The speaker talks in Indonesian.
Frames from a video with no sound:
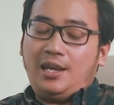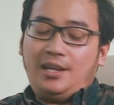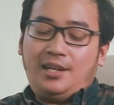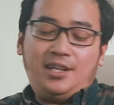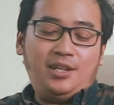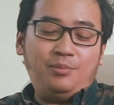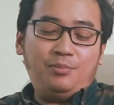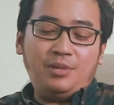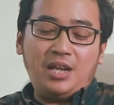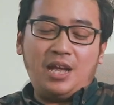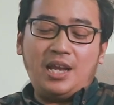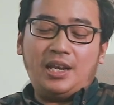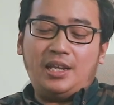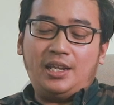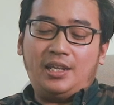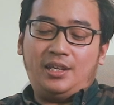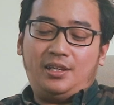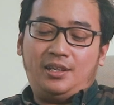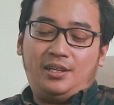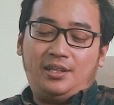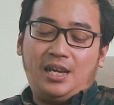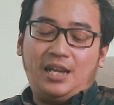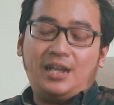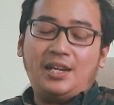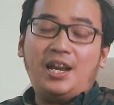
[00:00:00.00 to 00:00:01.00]
Ini menarik
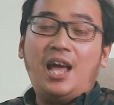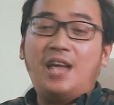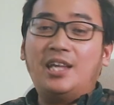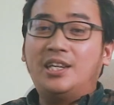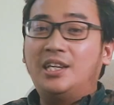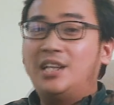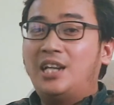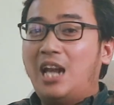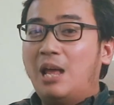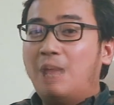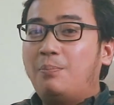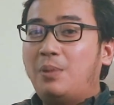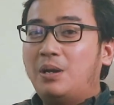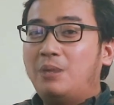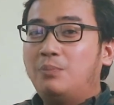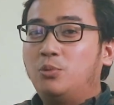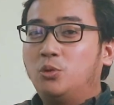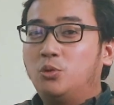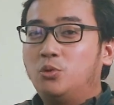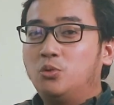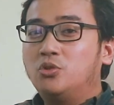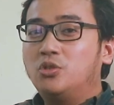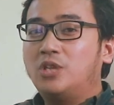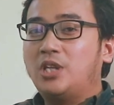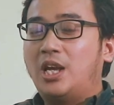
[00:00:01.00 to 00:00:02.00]
karena hanya 8
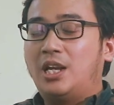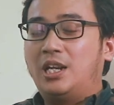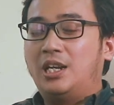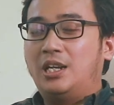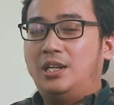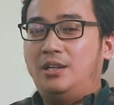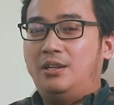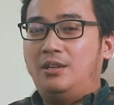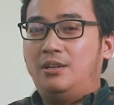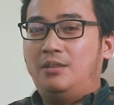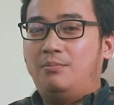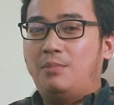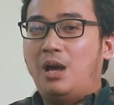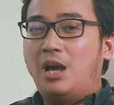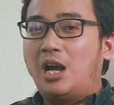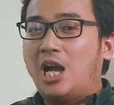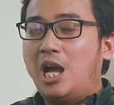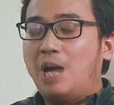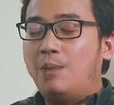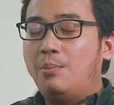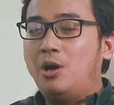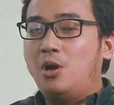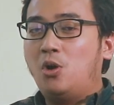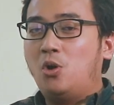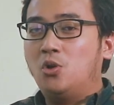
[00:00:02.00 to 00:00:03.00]
putusan
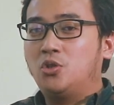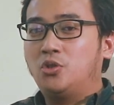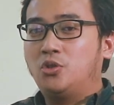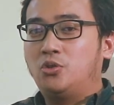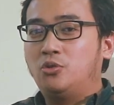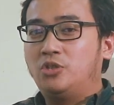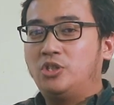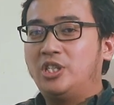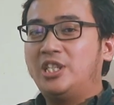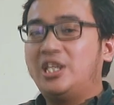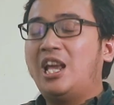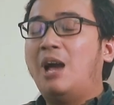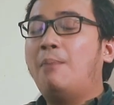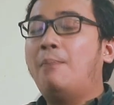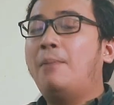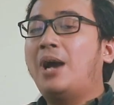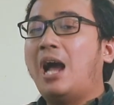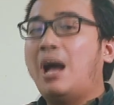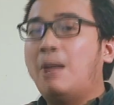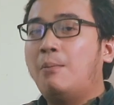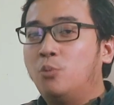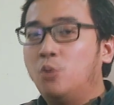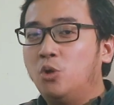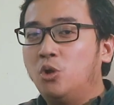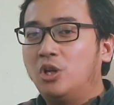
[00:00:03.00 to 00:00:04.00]
Mahkamah Konstitusi yang
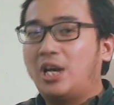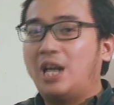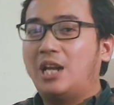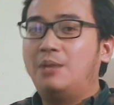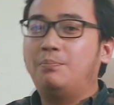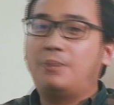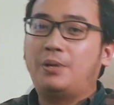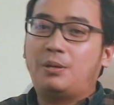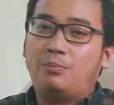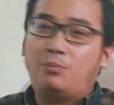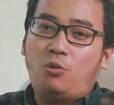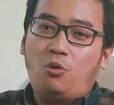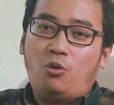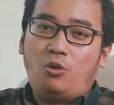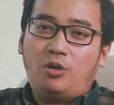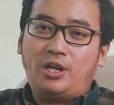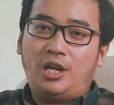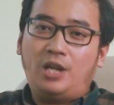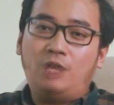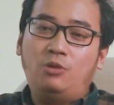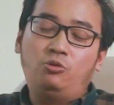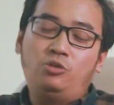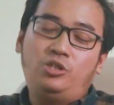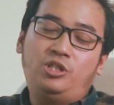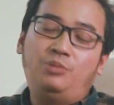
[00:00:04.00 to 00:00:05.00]
mengabulkan
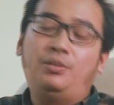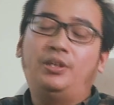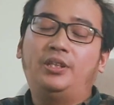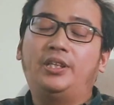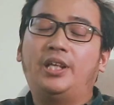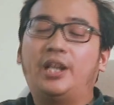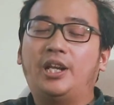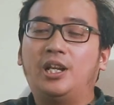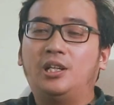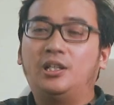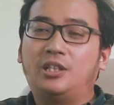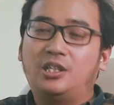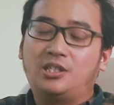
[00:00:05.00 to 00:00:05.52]
permohonan uji material